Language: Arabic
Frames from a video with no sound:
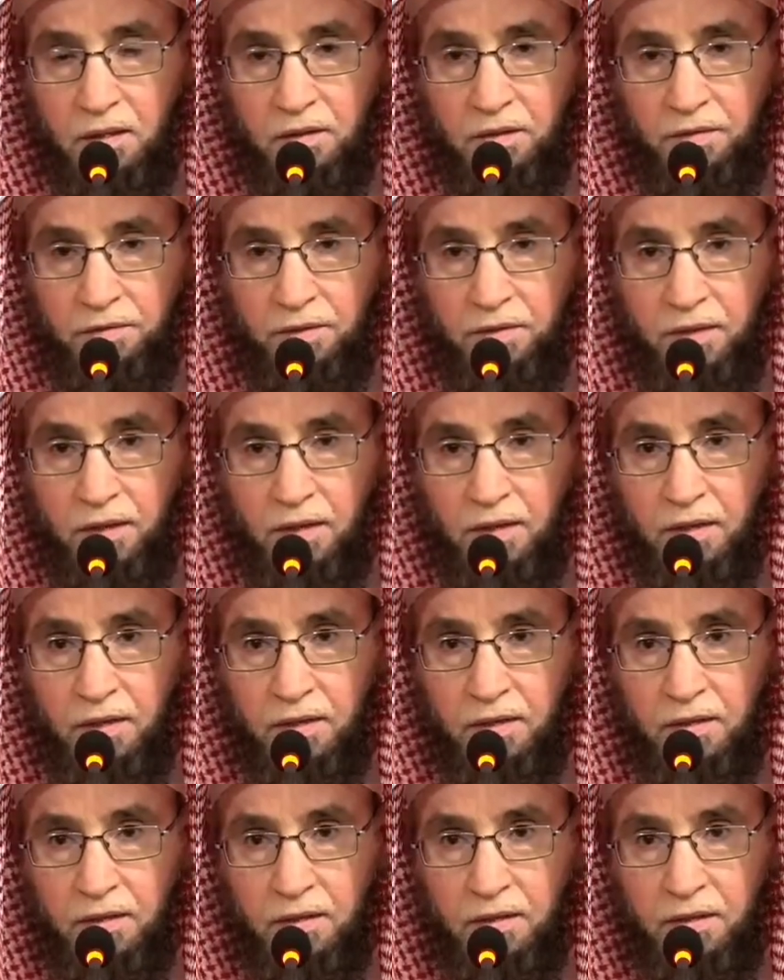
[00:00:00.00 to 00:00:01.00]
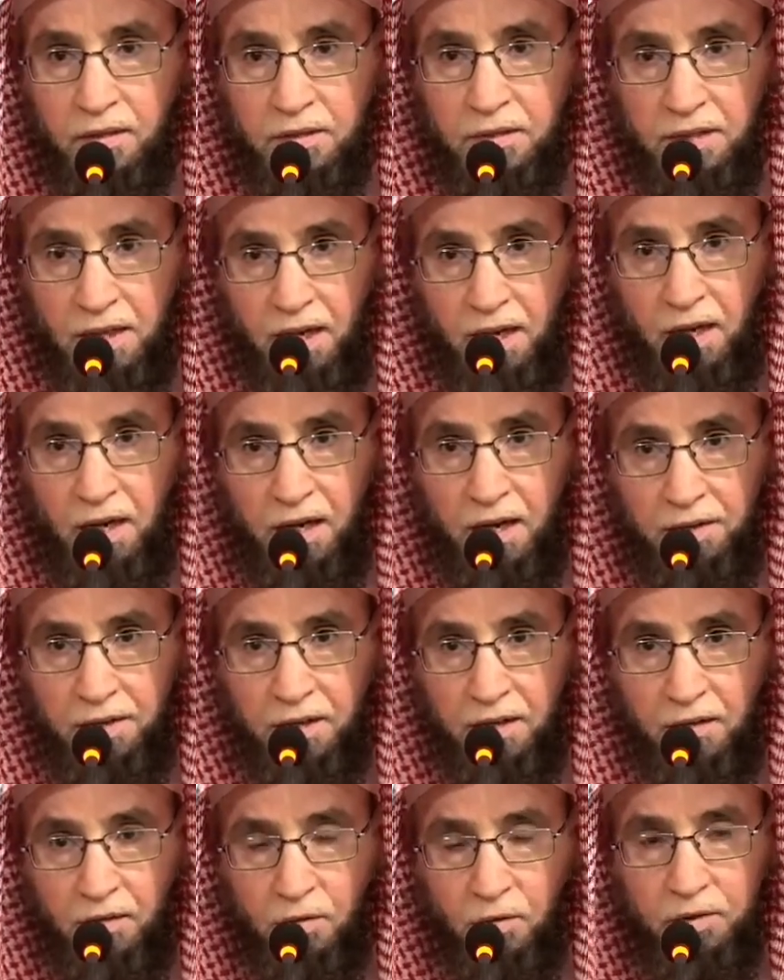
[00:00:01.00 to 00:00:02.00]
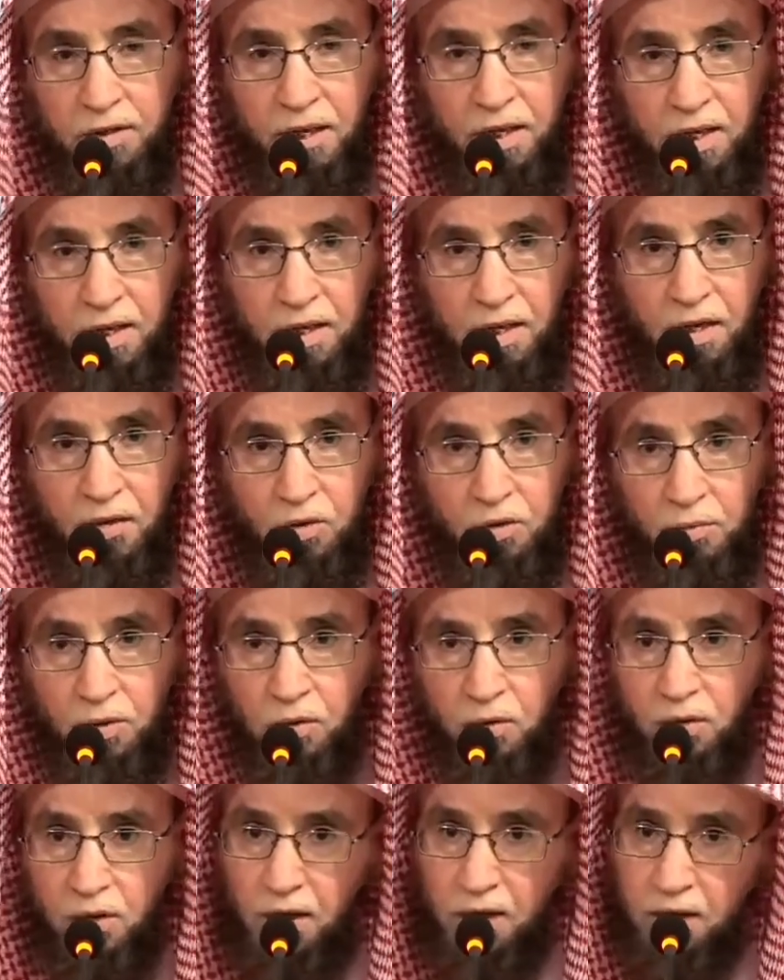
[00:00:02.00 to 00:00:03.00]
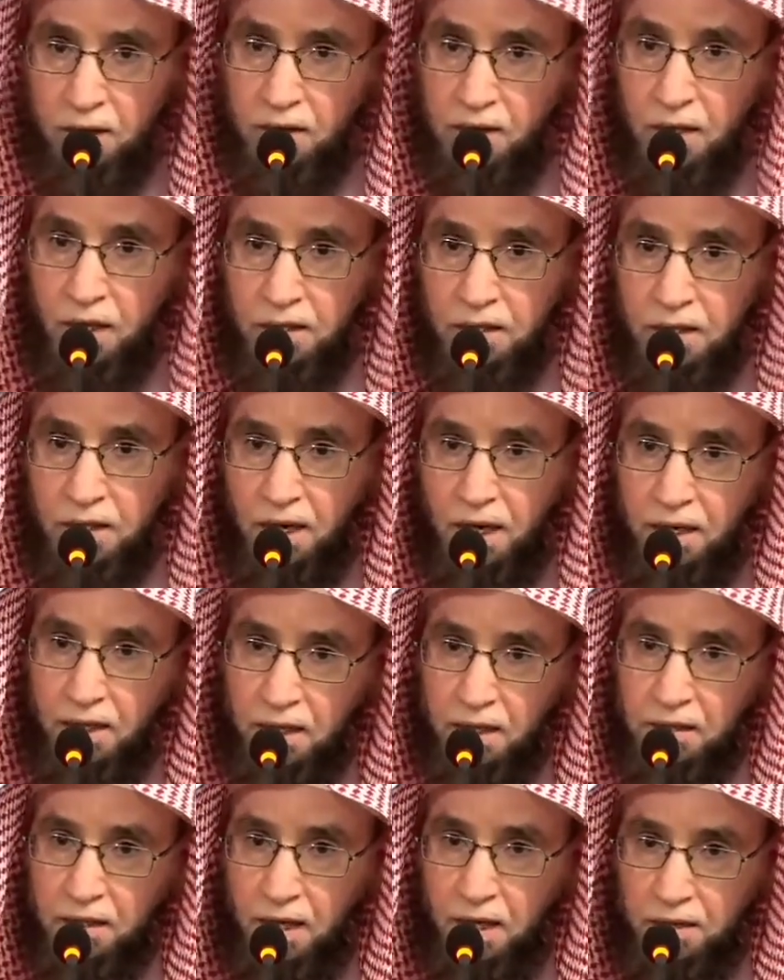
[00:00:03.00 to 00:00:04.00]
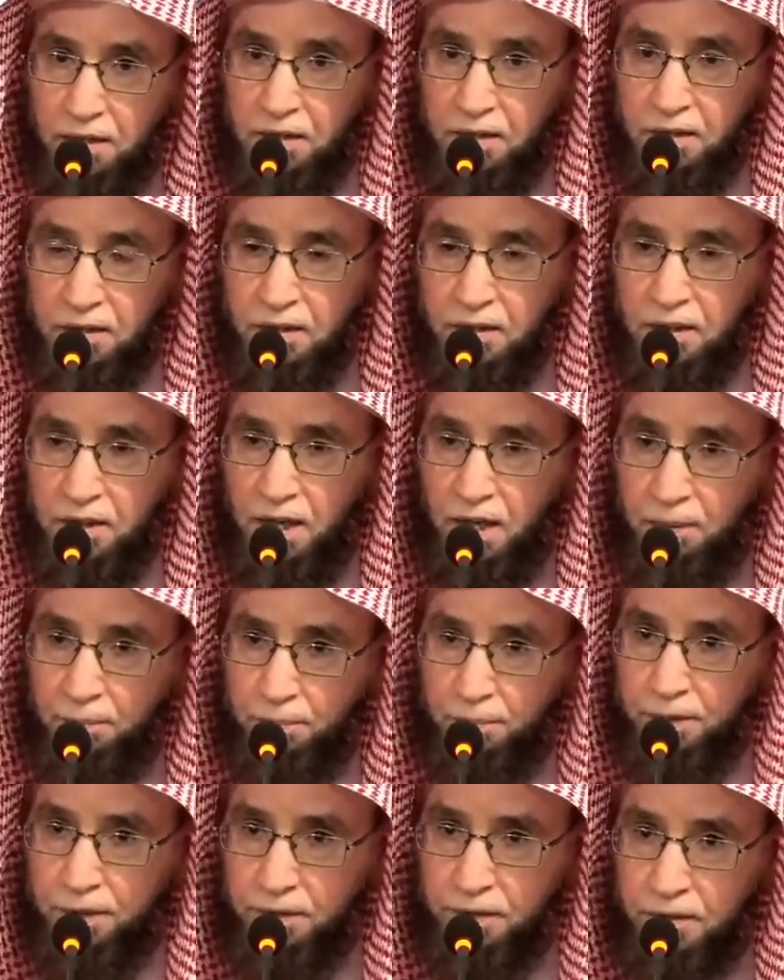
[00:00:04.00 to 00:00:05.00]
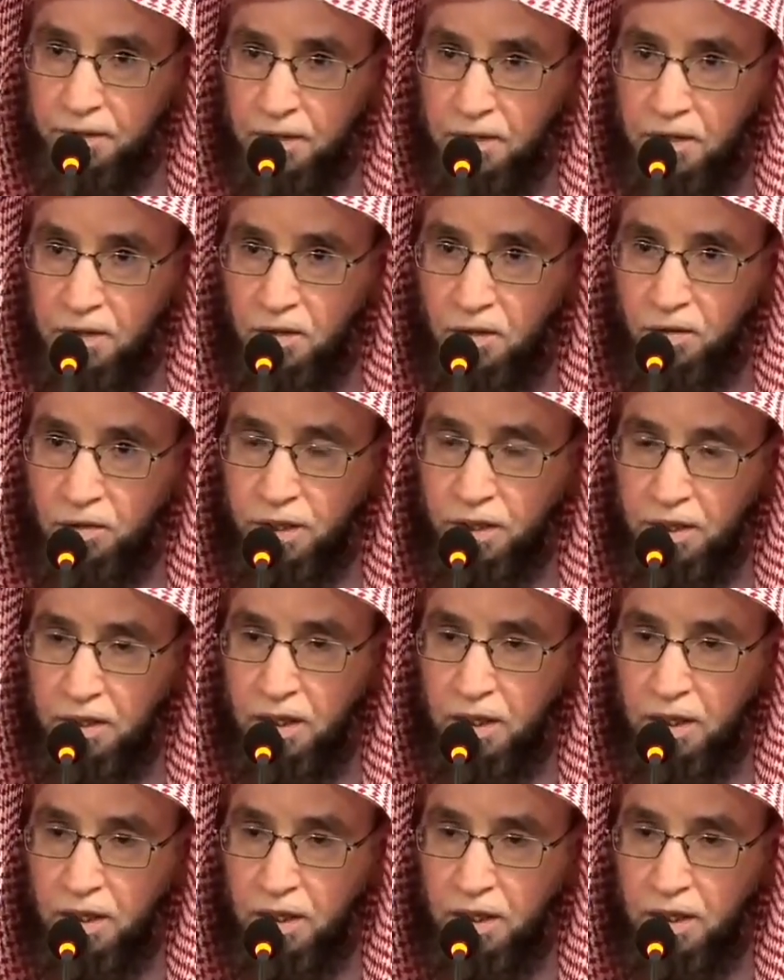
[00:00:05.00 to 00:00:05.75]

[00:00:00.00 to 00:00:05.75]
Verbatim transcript: ف جاء هذا ودخل على عمر وقال يعني لعلك تأذن لعمي عيينة